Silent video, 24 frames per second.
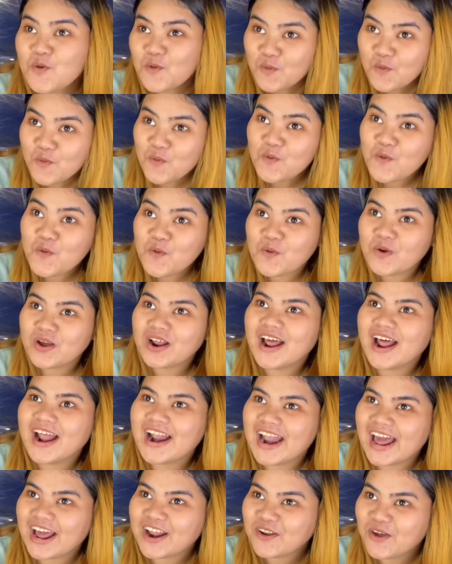อู้
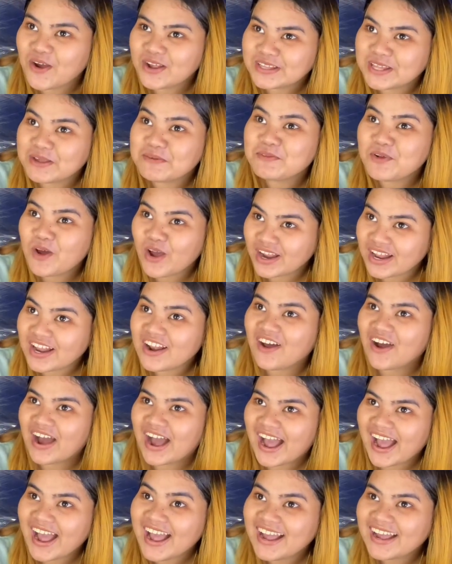รักร้อยเต็มร้อยเลยเหรอ
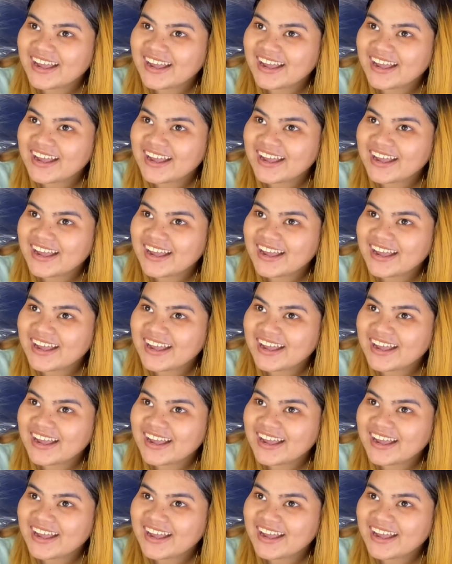คะ